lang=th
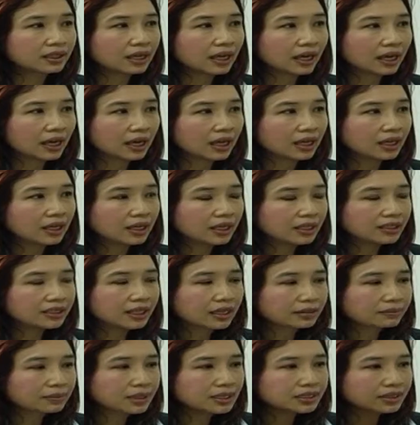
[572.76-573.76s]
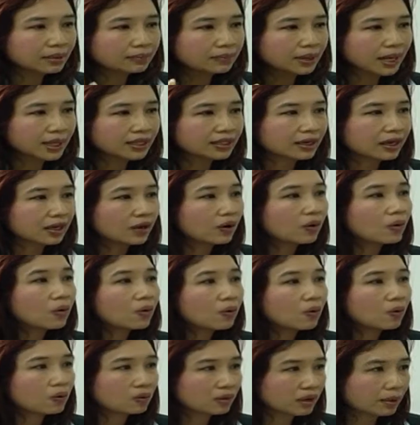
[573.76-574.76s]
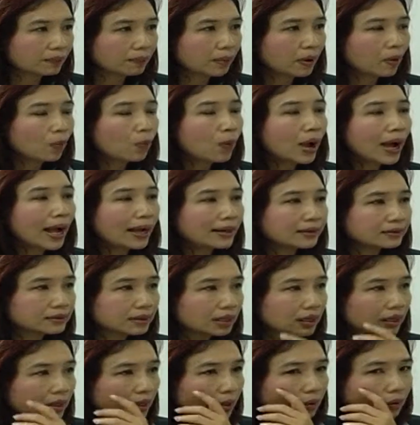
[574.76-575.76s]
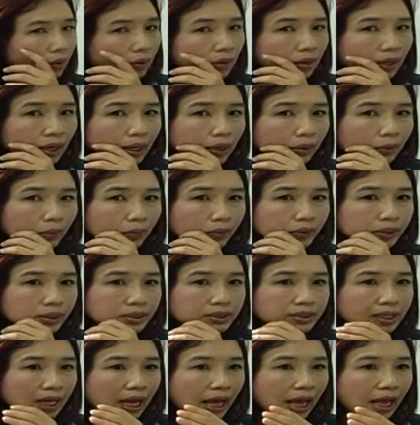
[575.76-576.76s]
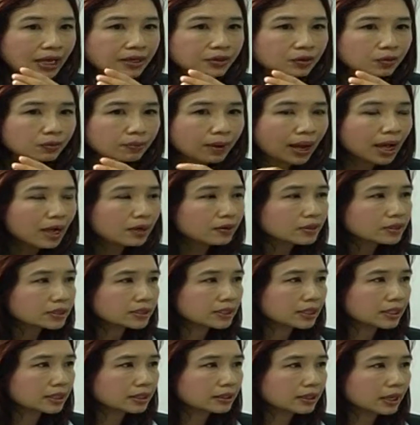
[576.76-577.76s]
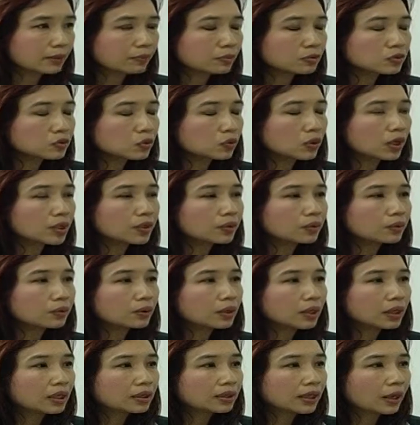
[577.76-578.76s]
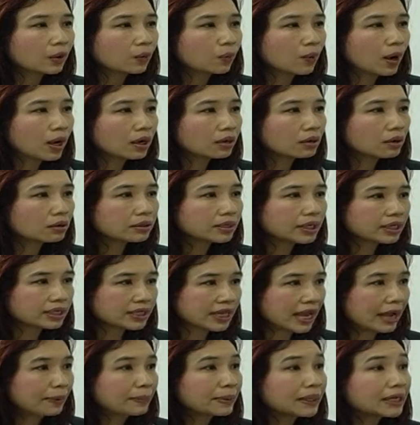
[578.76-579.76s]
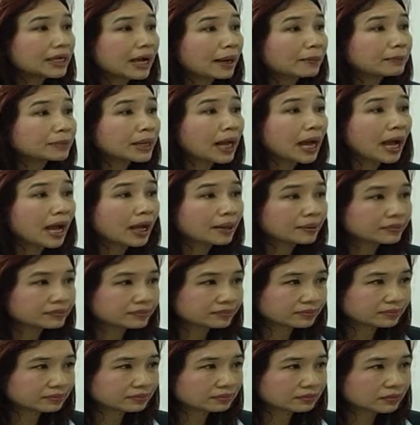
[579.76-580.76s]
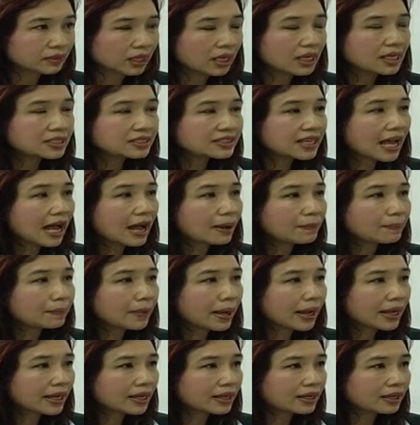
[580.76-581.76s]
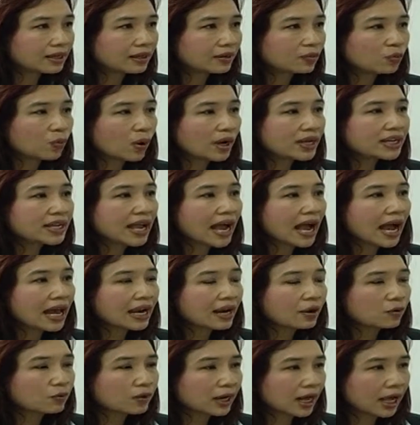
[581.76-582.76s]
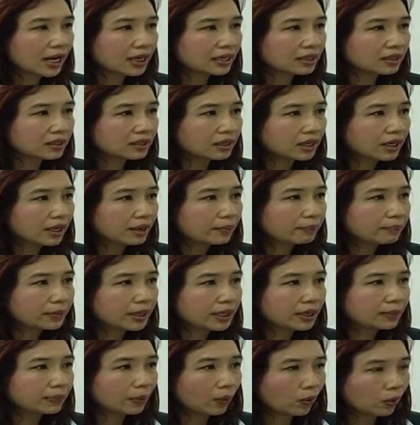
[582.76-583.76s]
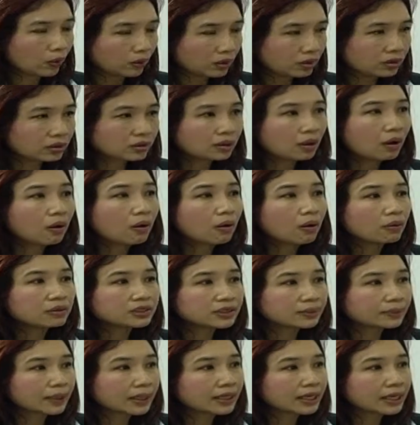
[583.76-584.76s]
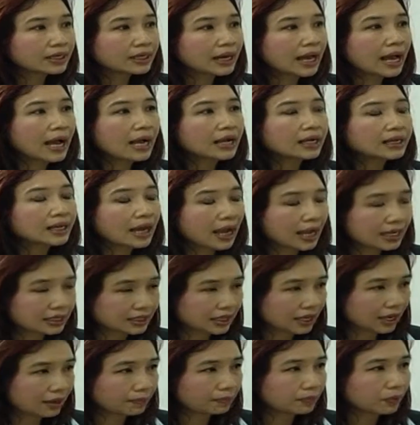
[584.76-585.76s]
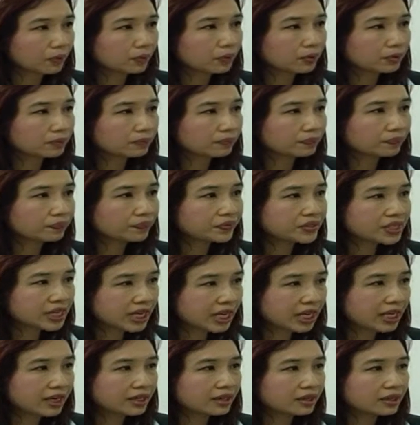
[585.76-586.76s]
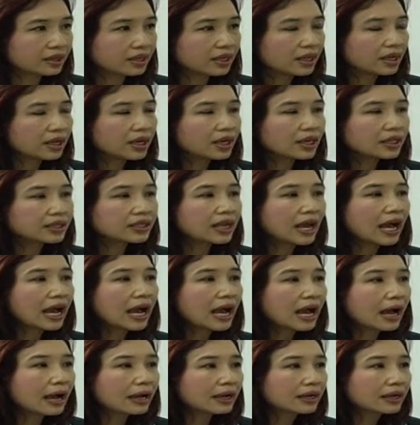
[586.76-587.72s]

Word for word: นะคะคยังไม่สัมพันธ์กับโลกกับภาวะนะคนเราถึงจะอายุมากก็จริง นะผู้สูงอายุแต่ว่าก็กินยาเป็นกรรมนะครับทราบไหมว่ายาเหล่านั้นมีผลผลต่อสมรรถนะการขับรถรเช่นยา